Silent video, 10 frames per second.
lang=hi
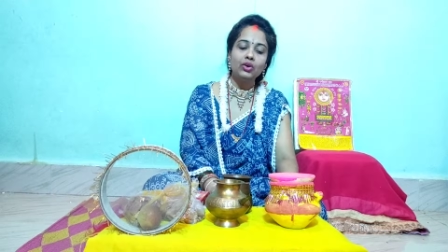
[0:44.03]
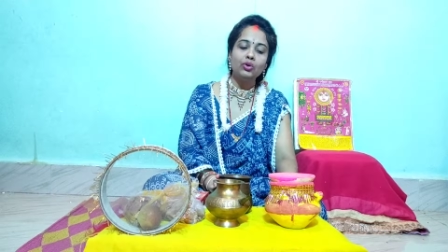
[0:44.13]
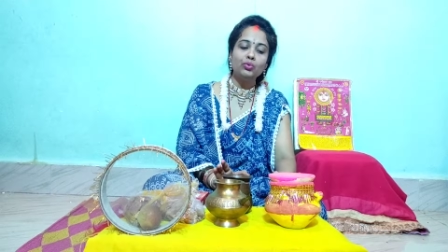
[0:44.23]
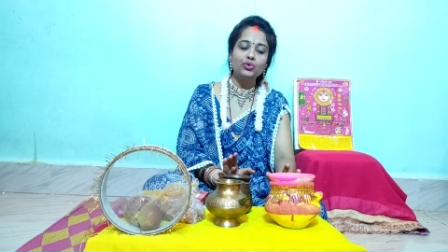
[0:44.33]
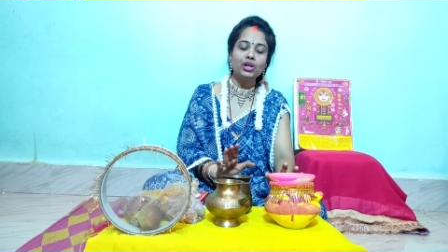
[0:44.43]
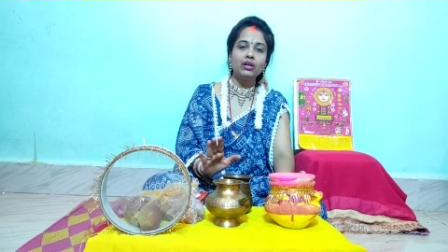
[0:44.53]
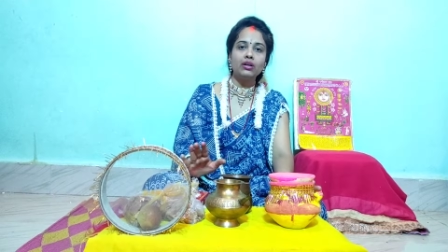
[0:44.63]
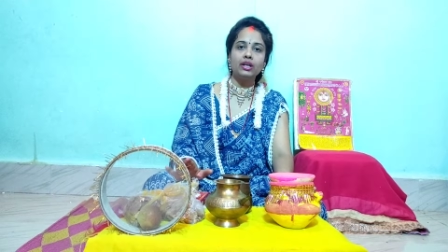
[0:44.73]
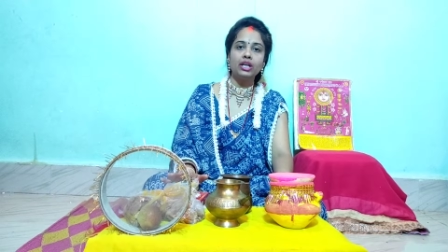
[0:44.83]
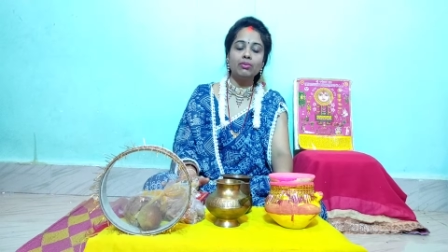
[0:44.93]
और पूजा
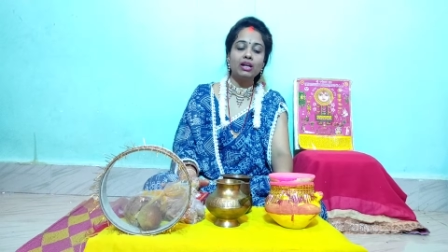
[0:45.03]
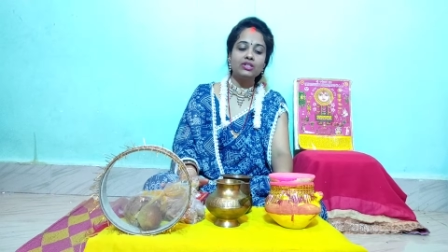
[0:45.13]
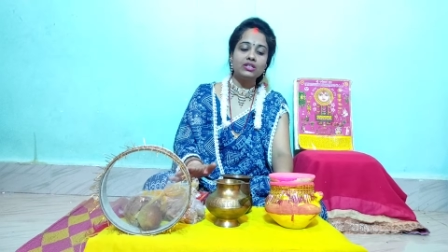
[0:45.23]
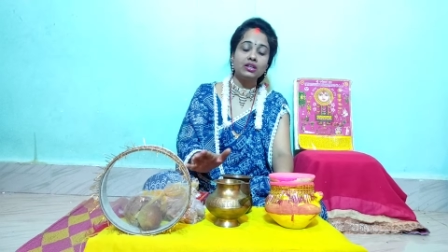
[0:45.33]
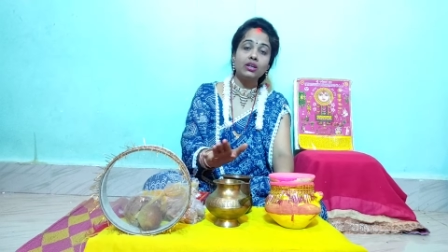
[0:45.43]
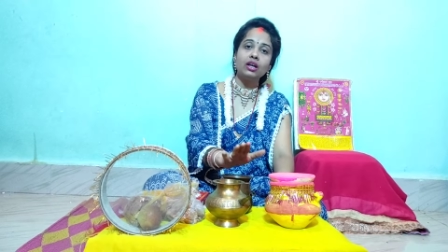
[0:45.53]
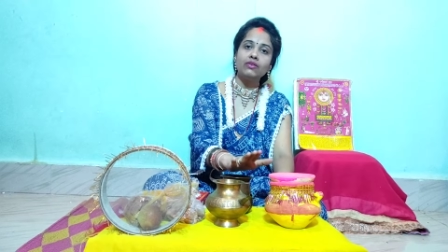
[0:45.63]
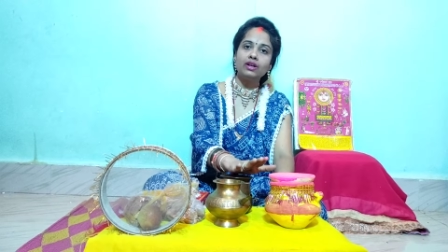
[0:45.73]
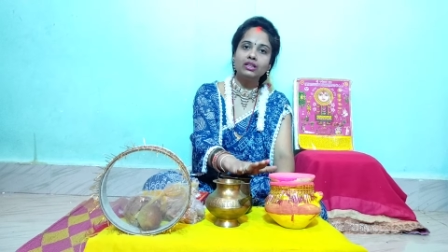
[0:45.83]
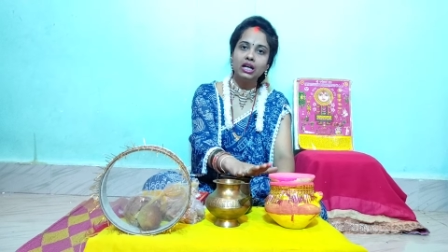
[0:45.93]
करने के बाद जैसे कि
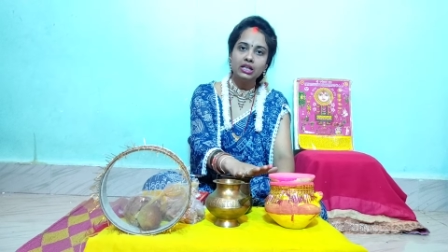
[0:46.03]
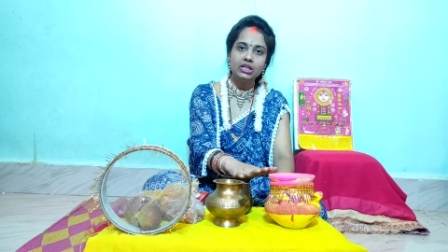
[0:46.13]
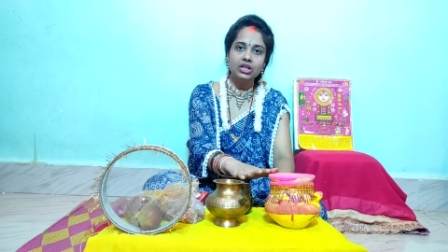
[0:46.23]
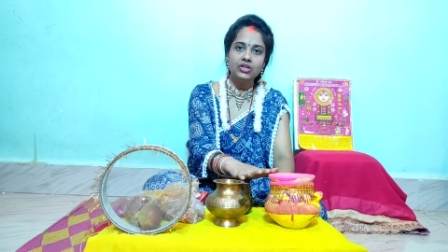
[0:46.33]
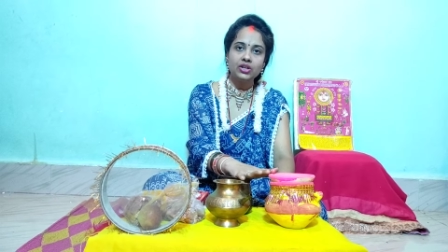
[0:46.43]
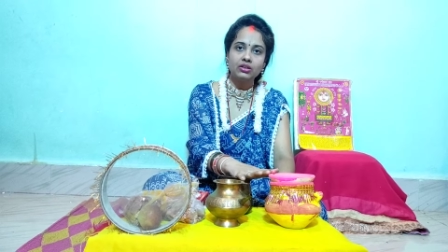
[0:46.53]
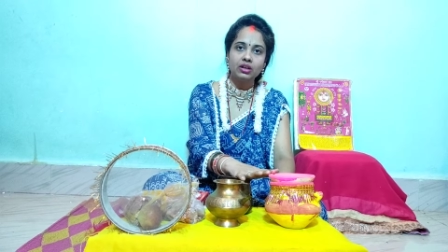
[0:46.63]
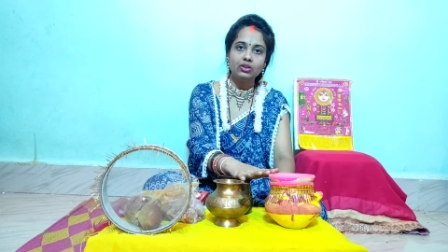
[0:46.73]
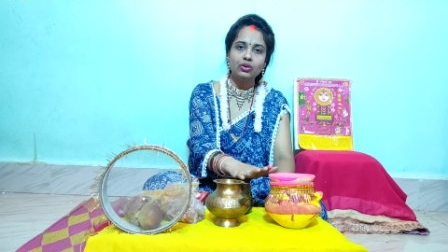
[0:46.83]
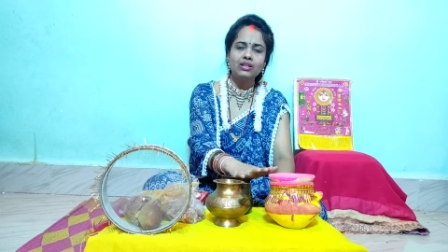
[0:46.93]
करवा दान किया जाता
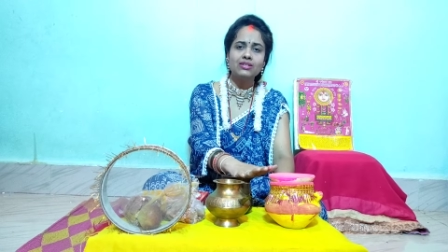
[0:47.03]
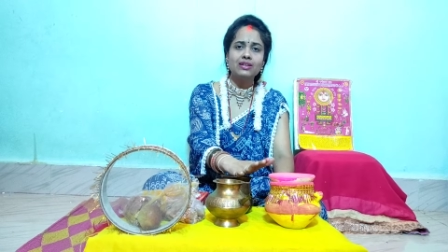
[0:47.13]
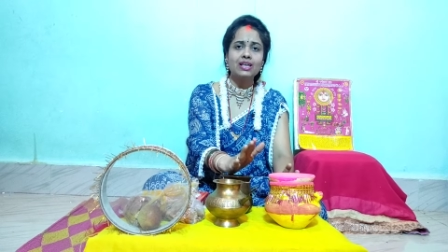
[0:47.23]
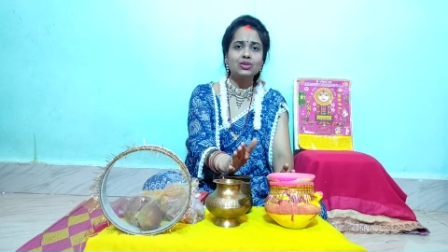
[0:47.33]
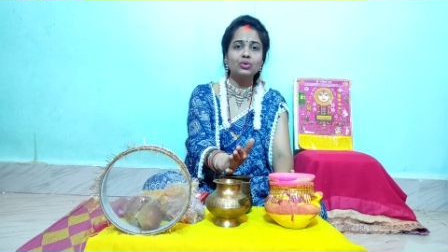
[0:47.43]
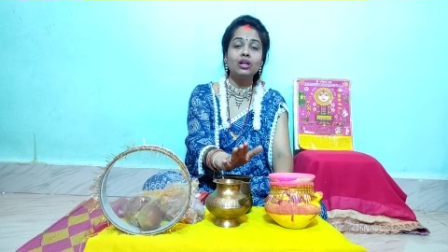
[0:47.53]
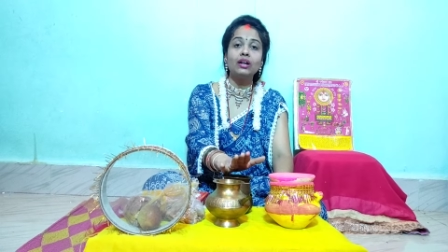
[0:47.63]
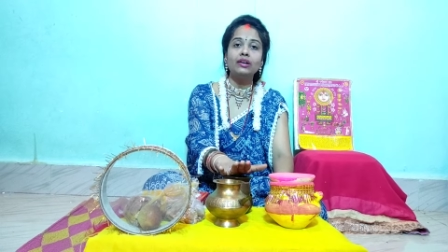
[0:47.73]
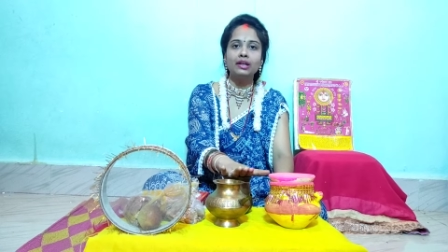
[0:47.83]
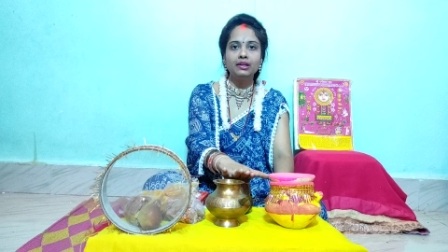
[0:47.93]
है तो अगर सास को
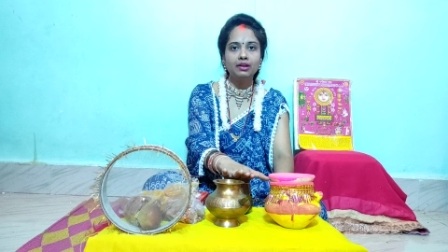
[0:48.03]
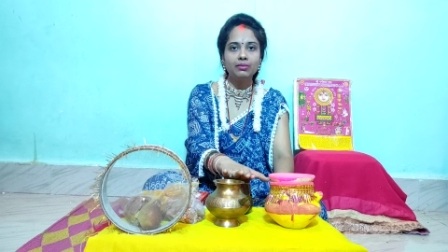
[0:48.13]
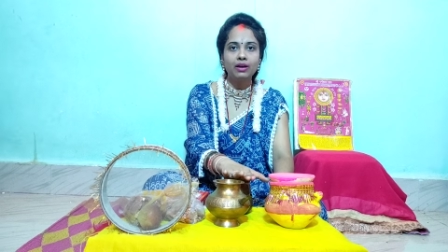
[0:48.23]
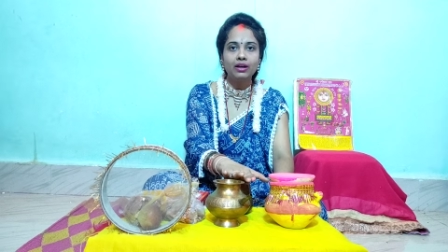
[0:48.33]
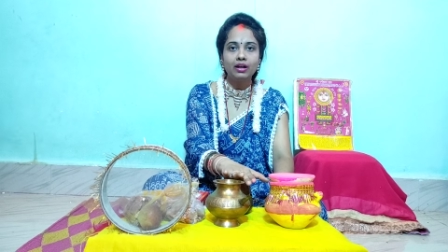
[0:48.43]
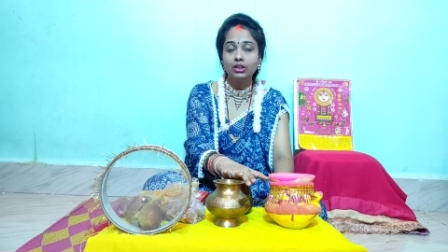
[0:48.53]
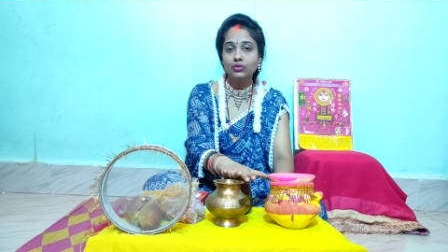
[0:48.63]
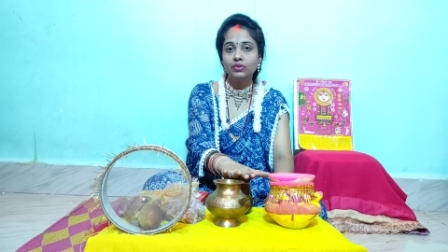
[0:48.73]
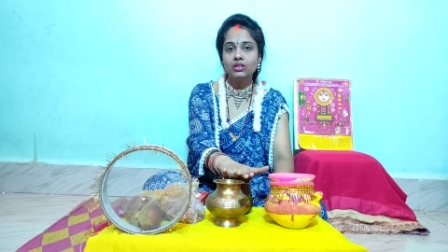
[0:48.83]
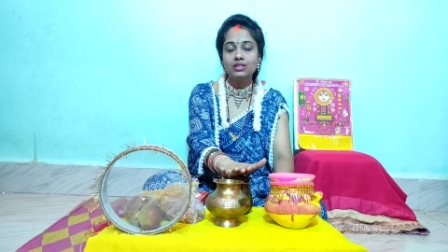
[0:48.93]
दान नहीं कर पा रहे हैं तो
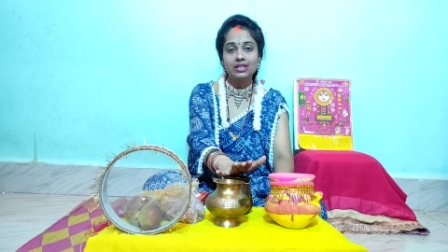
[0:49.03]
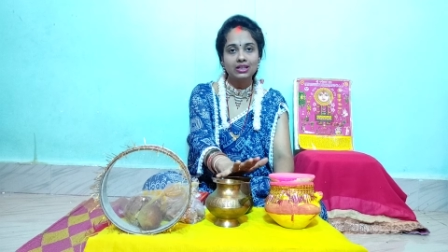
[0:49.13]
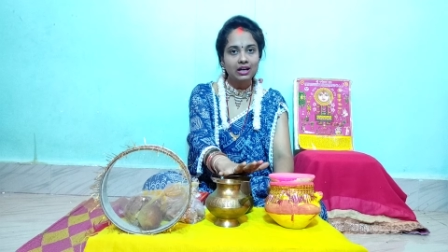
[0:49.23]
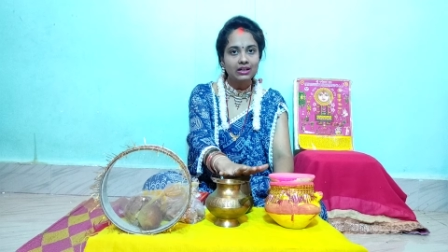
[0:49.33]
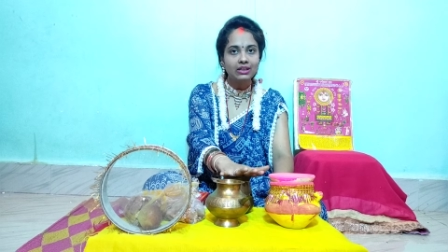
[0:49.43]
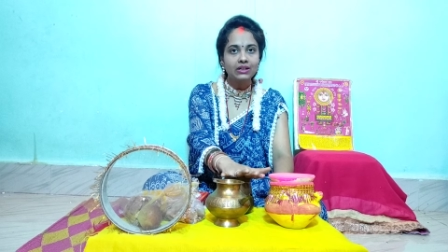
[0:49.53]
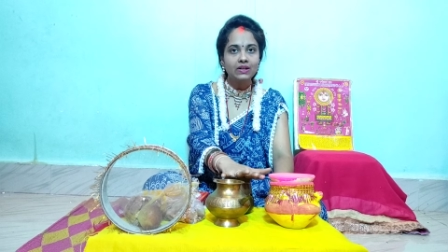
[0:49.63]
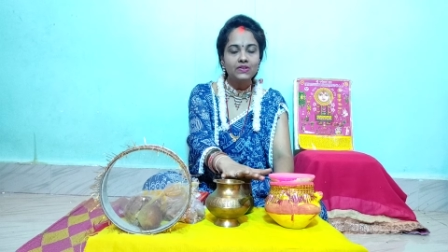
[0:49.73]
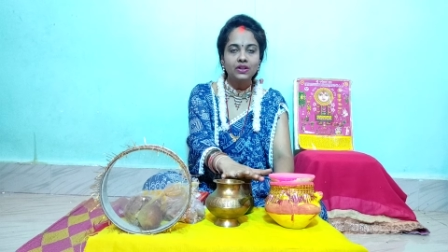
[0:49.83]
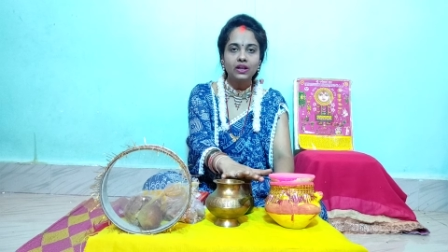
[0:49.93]
फिर किसे दान
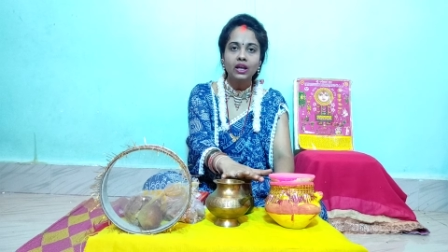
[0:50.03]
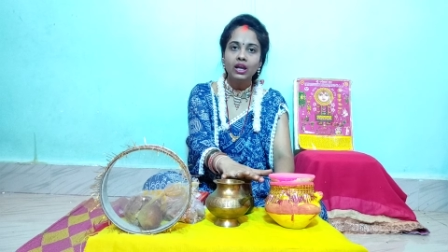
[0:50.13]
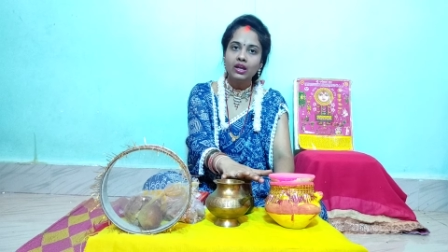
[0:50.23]
करना चाहिए